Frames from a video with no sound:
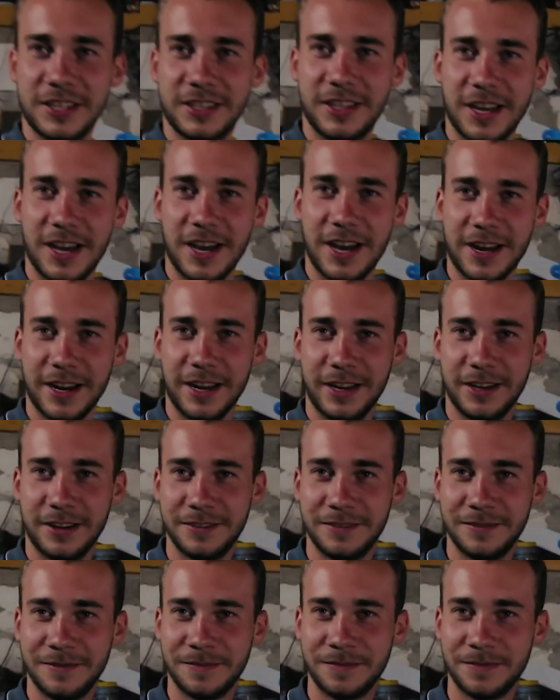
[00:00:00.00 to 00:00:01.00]
старая.
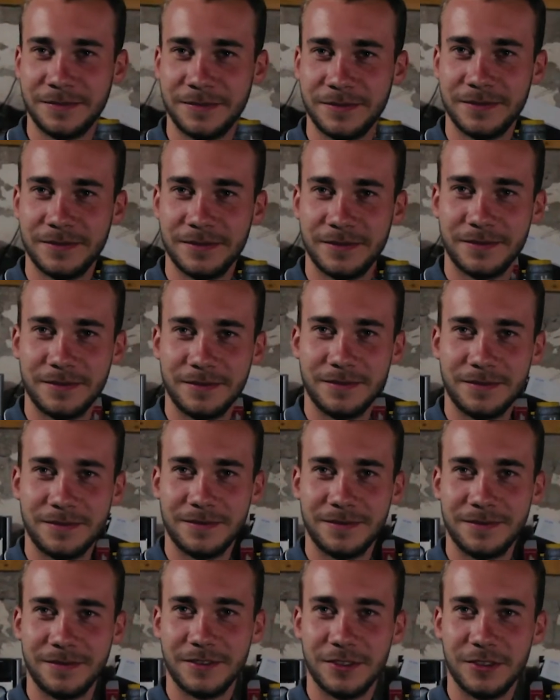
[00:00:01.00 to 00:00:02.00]

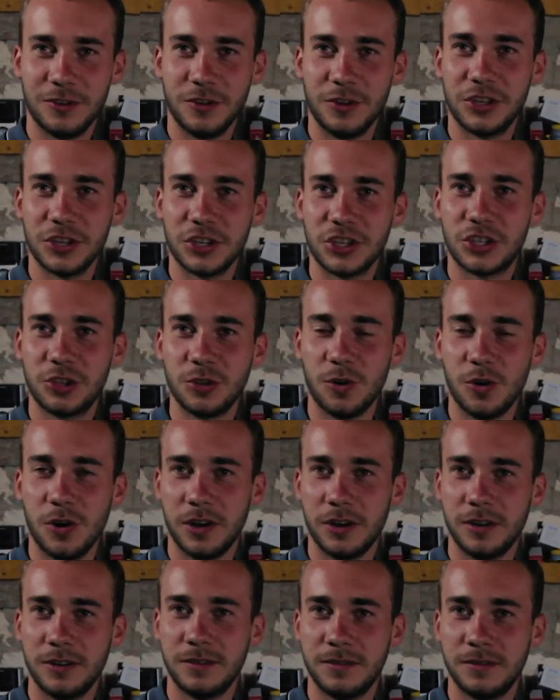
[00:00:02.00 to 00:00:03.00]
Но это что?